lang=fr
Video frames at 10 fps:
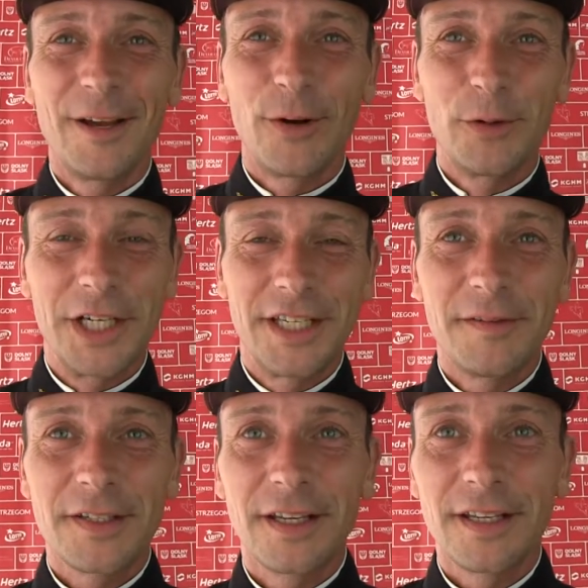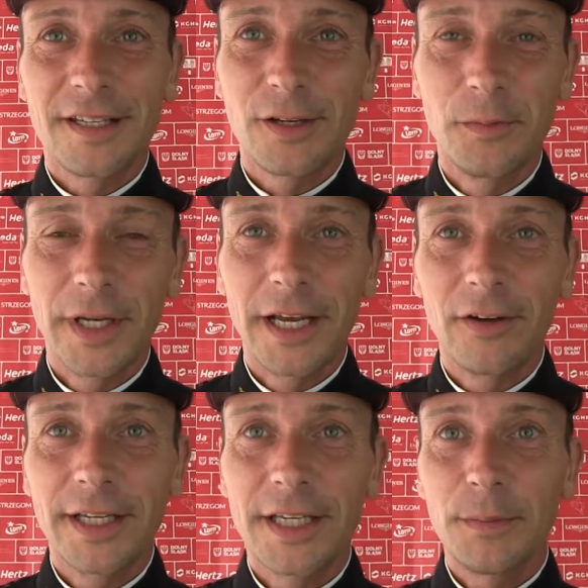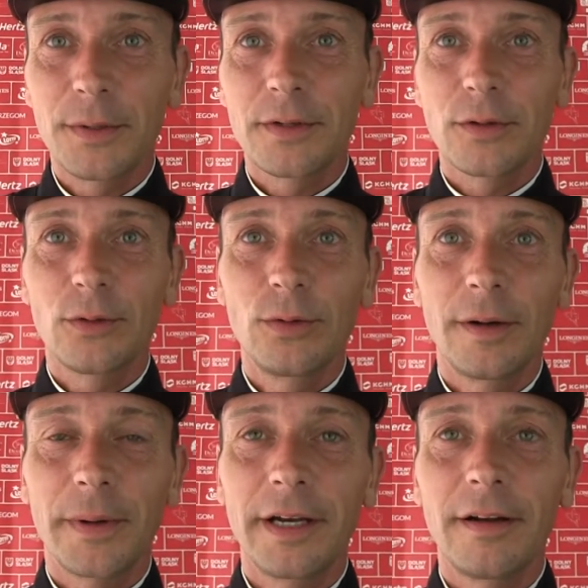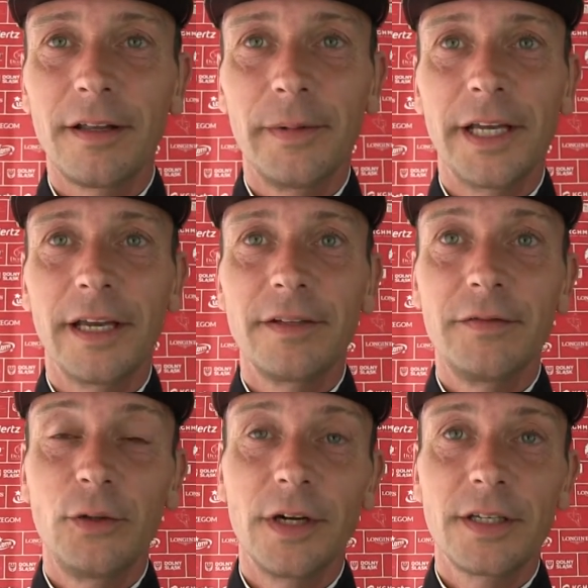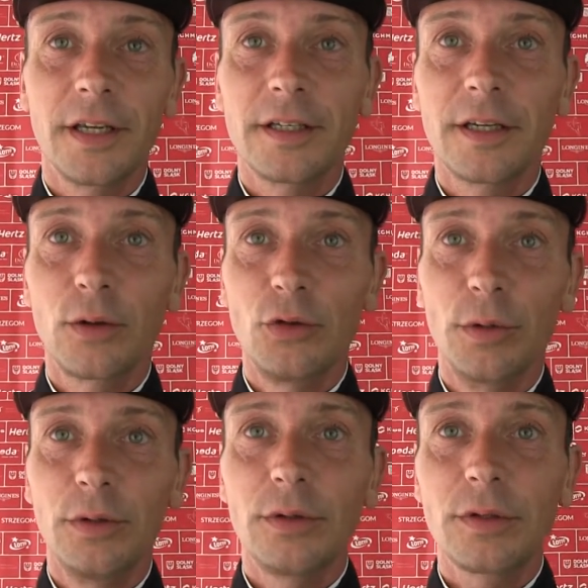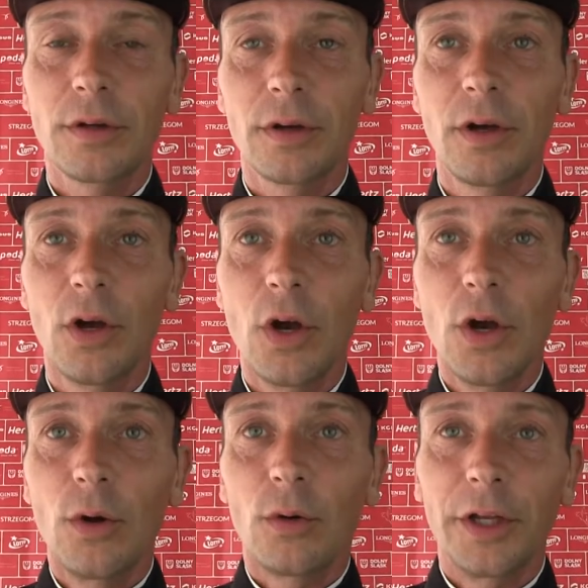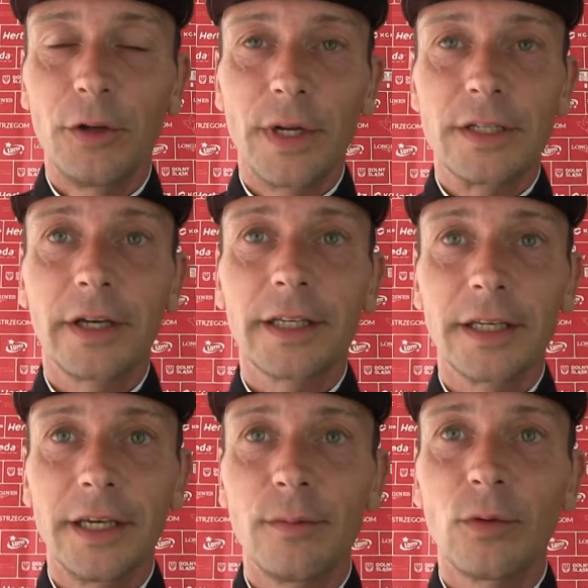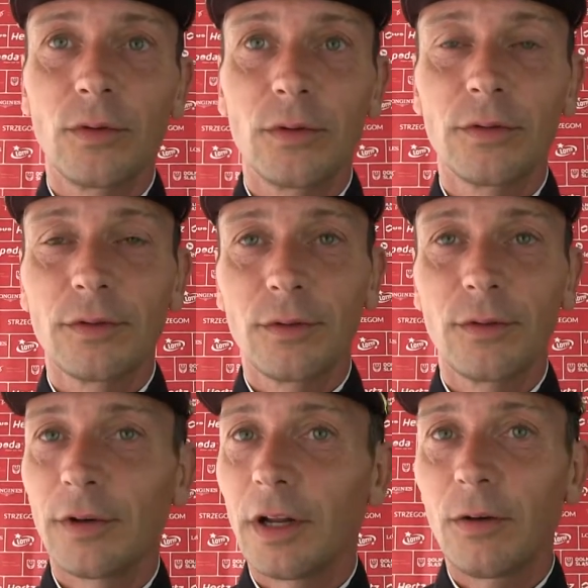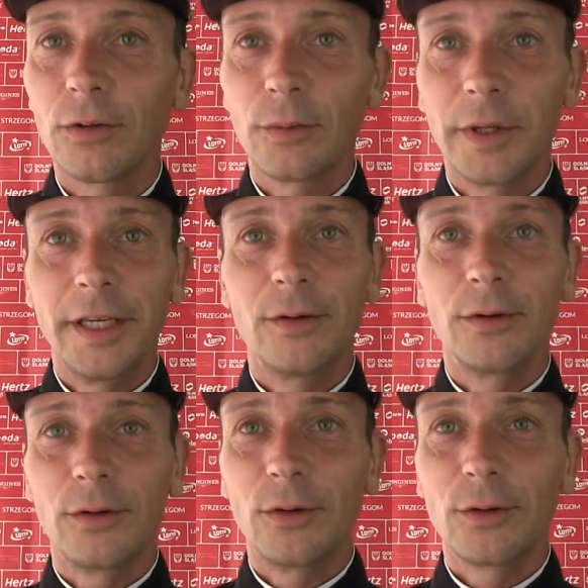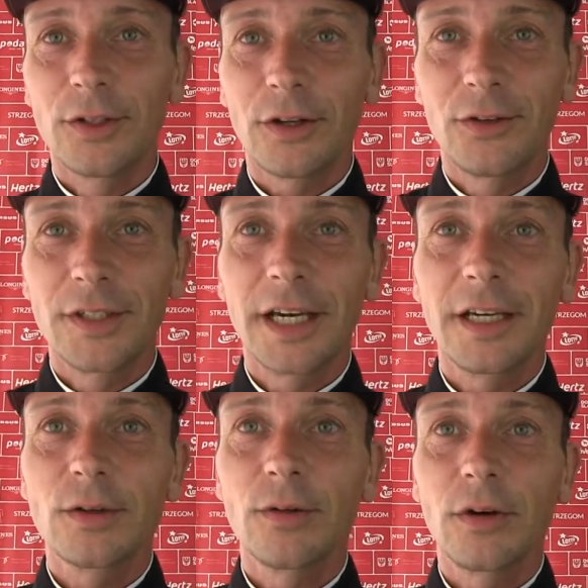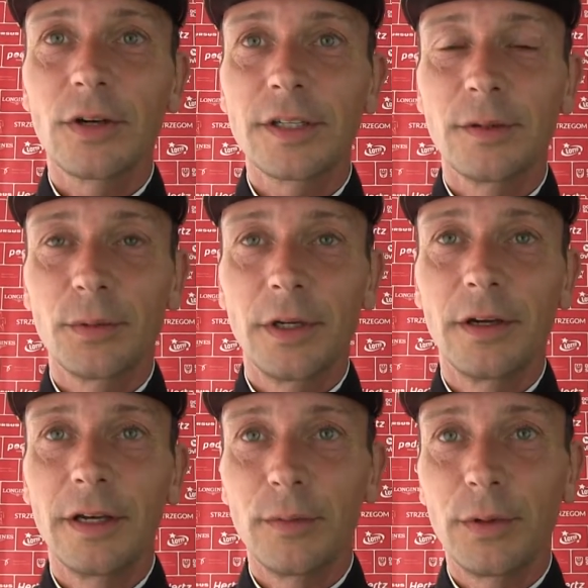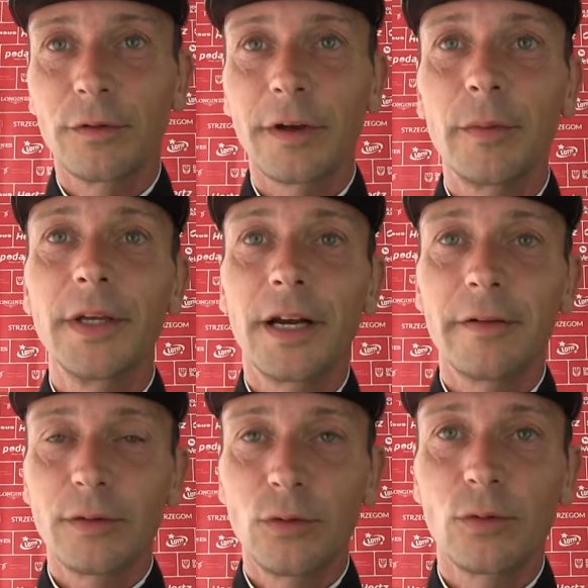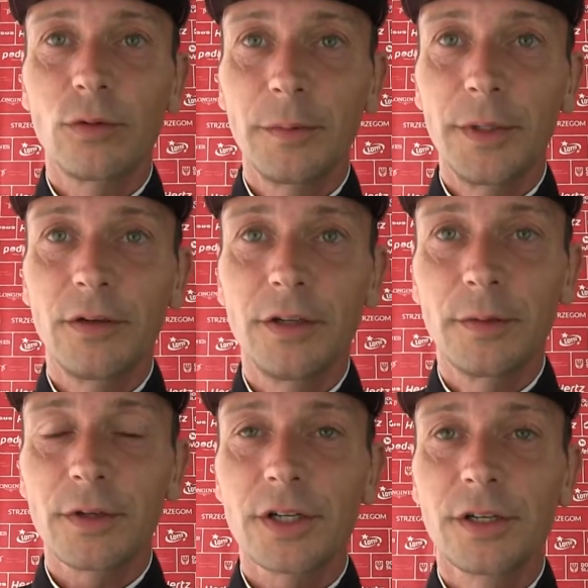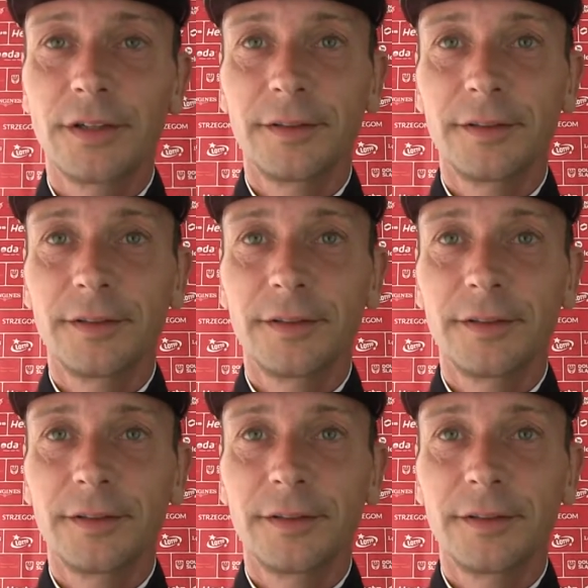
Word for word: L'objectif, c'est une médaille en équipe, euh, surtout après euh, les médailles individuelles, c'est que du bonus. on a une place de quatrième, on, voilà, on obéit aux, ordres de Thierry sur le cross, et puis, et puis on verra bien à la fin du concours épique de dimanche.